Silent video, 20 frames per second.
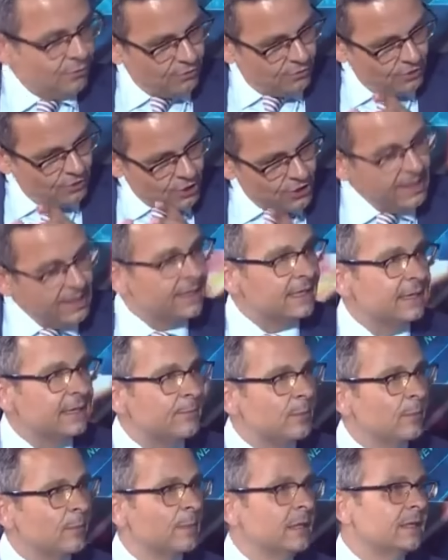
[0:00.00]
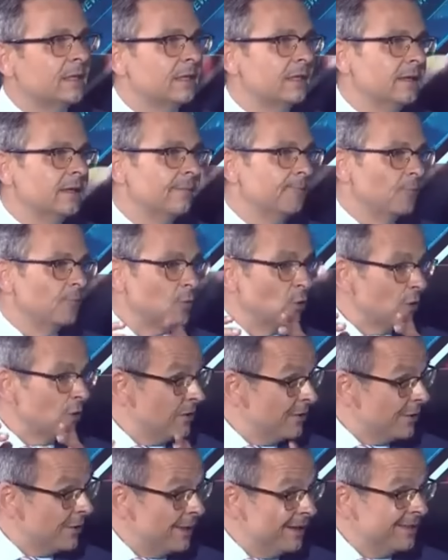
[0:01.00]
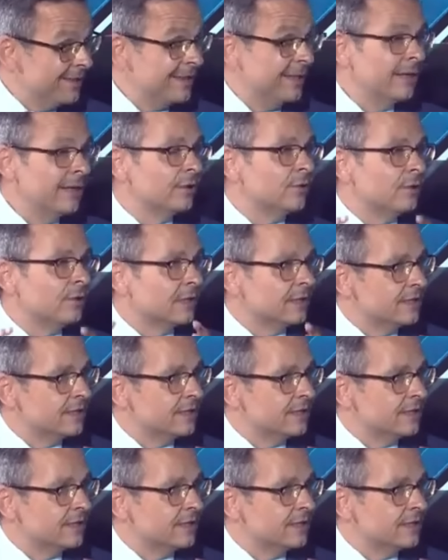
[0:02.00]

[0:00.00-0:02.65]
durch stille Diplomatie, durch Loyalität,